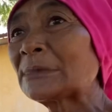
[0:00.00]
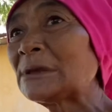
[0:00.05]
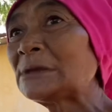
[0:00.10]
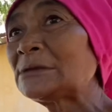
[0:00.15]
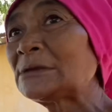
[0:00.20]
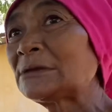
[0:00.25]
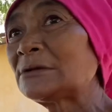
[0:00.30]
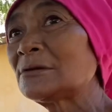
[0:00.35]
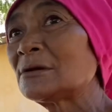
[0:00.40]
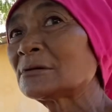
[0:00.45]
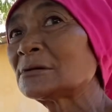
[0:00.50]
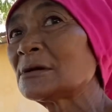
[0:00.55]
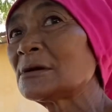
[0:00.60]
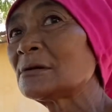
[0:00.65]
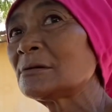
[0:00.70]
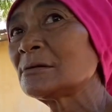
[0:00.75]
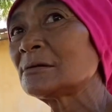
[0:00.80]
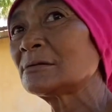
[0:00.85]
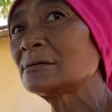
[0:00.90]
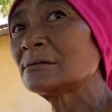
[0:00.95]
cái gì được
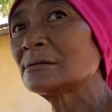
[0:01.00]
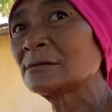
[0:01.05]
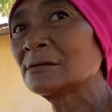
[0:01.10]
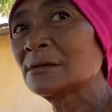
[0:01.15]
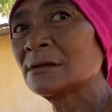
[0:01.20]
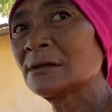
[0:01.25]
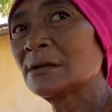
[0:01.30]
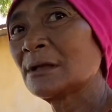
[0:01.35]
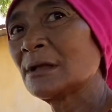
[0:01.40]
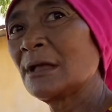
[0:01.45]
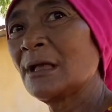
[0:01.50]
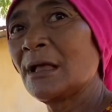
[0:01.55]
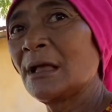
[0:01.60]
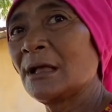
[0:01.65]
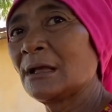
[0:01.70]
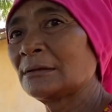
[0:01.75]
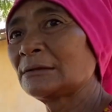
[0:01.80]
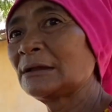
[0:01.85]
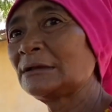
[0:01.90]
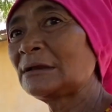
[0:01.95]
đâu dạ.
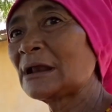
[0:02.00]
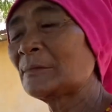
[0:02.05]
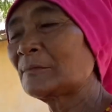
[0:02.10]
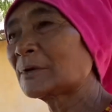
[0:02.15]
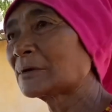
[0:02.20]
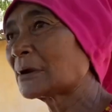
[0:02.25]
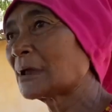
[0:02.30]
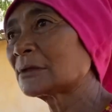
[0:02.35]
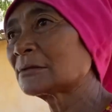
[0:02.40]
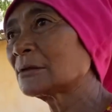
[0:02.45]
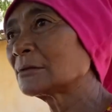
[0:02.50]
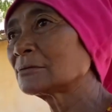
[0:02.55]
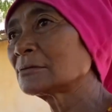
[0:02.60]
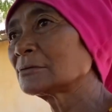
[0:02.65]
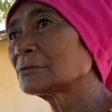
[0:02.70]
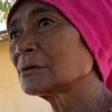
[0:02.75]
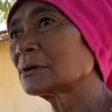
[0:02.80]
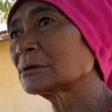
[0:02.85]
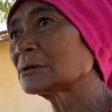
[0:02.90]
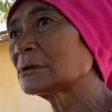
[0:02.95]
đi làm rễ không có
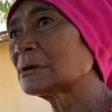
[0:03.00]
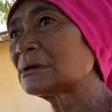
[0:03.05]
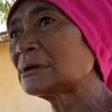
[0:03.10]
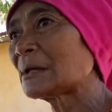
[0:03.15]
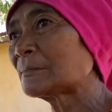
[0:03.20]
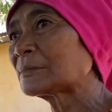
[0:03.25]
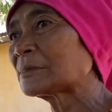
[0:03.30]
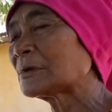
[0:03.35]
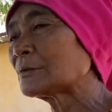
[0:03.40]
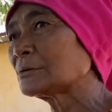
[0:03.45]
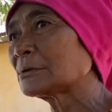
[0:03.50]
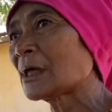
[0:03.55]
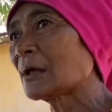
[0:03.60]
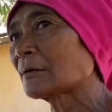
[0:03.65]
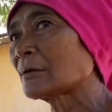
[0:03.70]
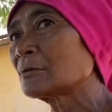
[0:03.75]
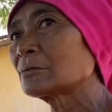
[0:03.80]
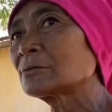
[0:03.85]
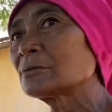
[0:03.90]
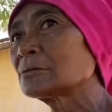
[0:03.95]
được đi làm chỗ nào
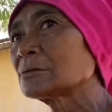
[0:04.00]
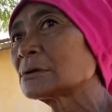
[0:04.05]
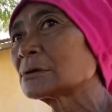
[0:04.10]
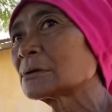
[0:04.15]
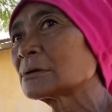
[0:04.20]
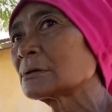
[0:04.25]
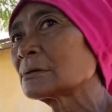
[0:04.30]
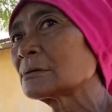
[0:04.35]
không cũng được